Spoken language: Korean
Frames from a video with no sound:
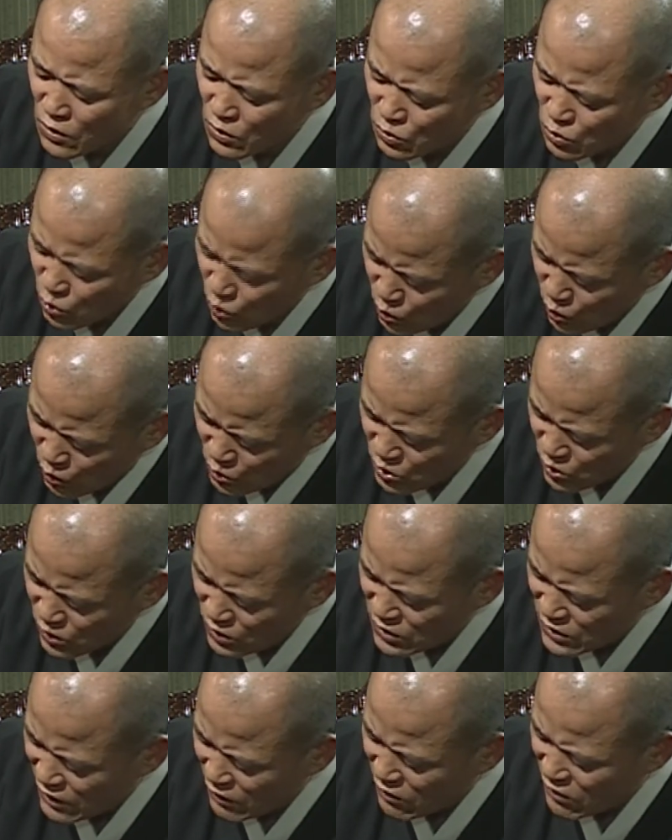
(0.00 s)

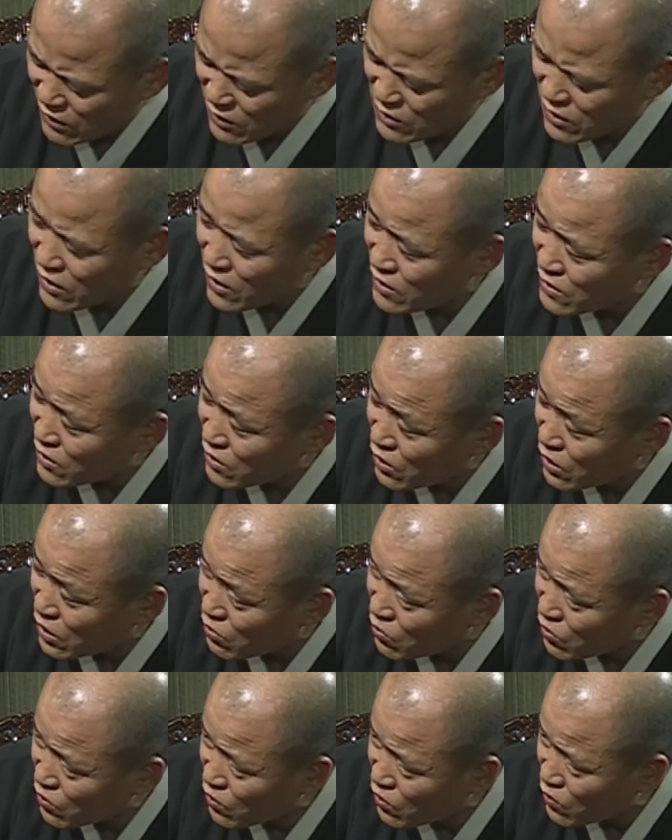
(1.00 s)
도덕적인 사회가 돼야
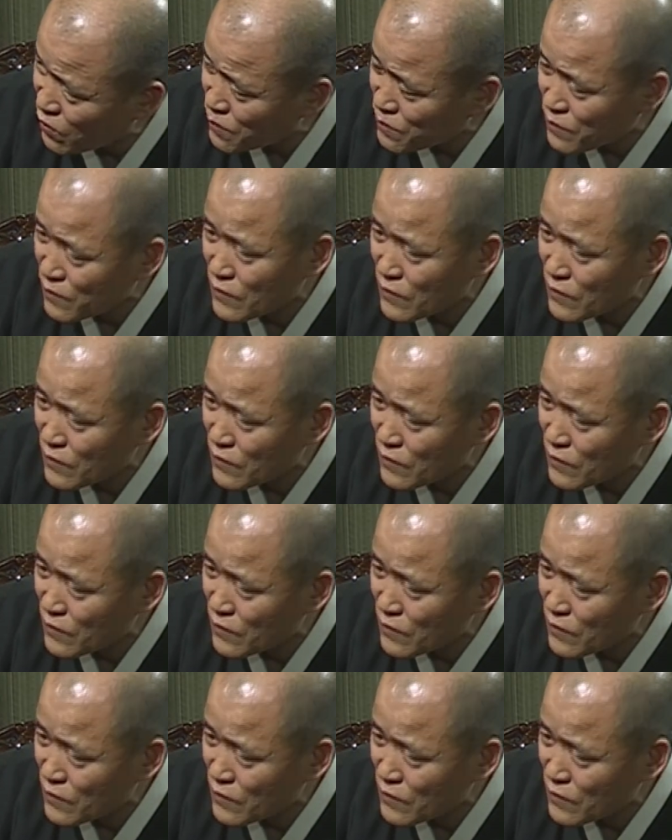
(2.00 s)
되겠고